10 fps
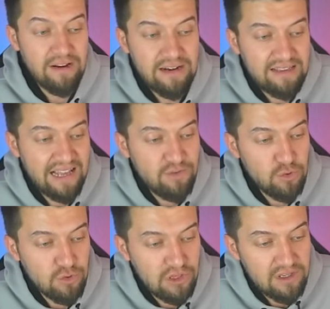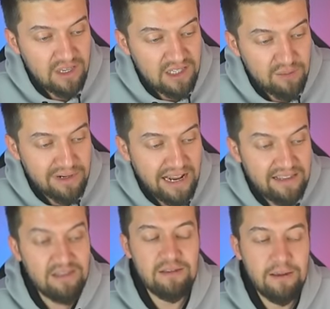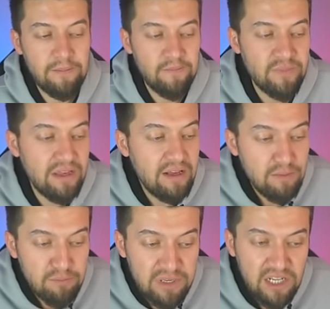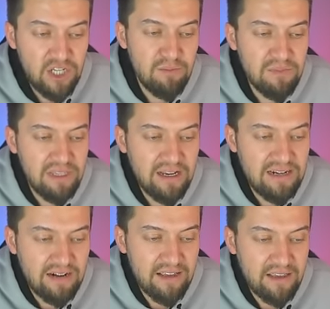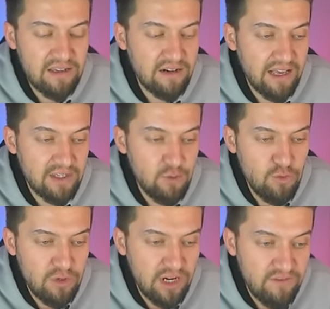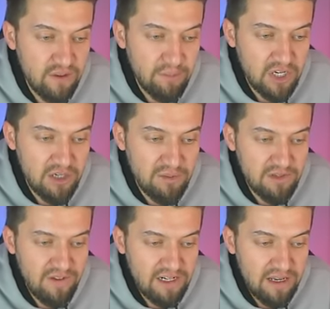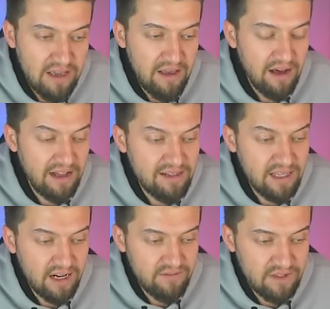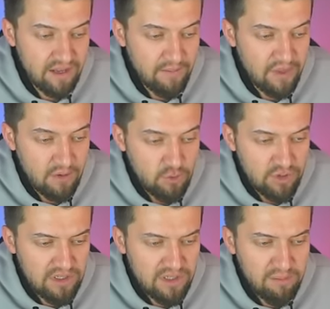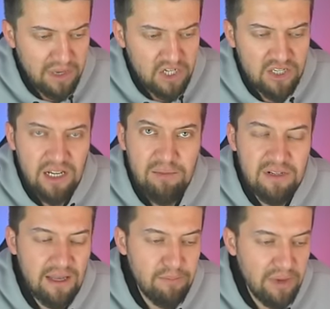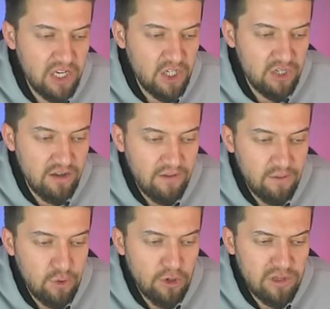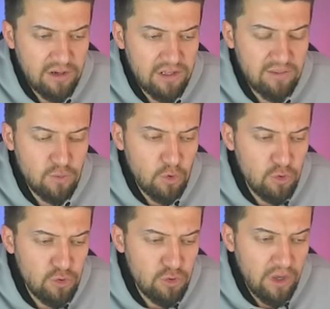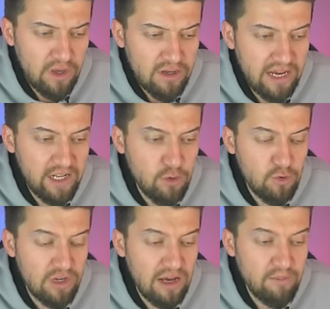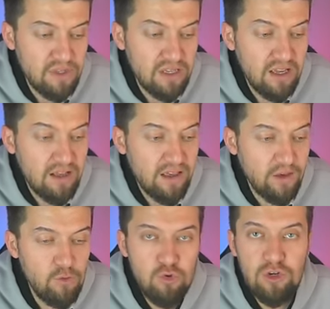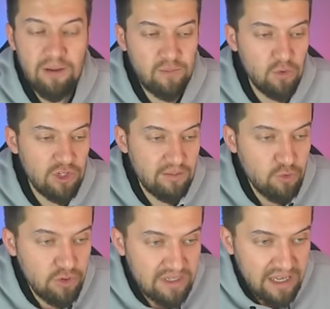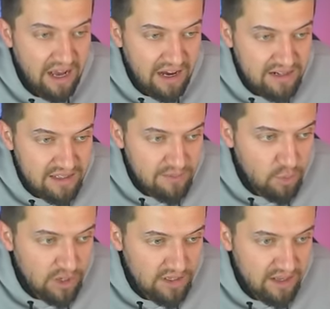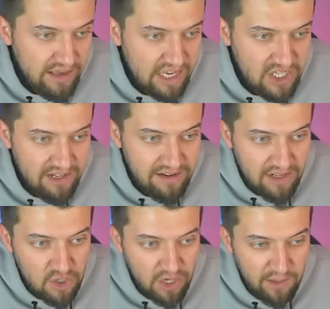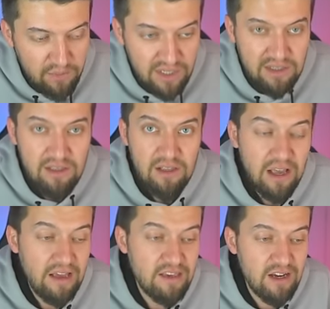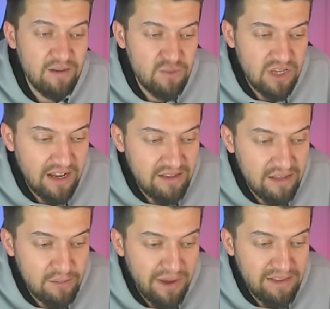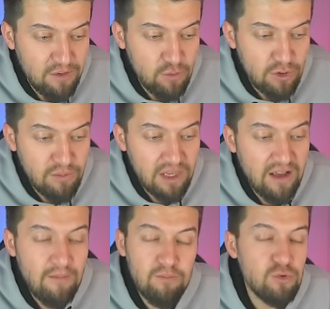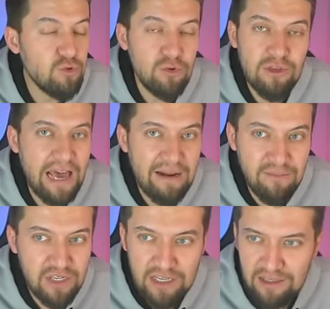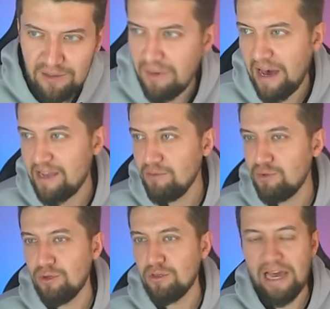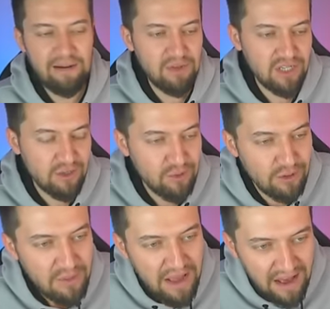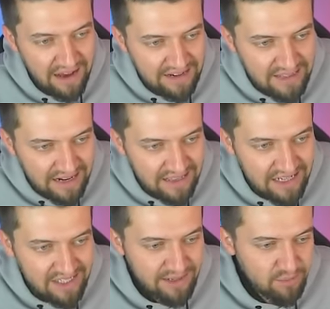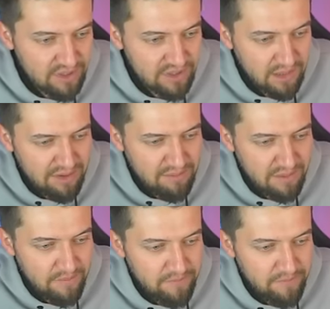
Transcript: Neden? Çünkü x eksi 1'ler gitti. 1'i şimdi tekrardan yerine yaz. Üst tarafta 5'imiz var. Alt tarafta da şurası 5 kere 1'den 5. 4 ekledim 9. Kare kökü ne yaptı? E, 3 yaptı hocam. Şurası artı bu arada. Eşleniyle çarpacağız dedik. Yarım saattir ben de diyorum ki bu soru gelmeyecek İsmail bu soru gelmeyecek diyorum. Artı arkadaşlar burası tamam mı?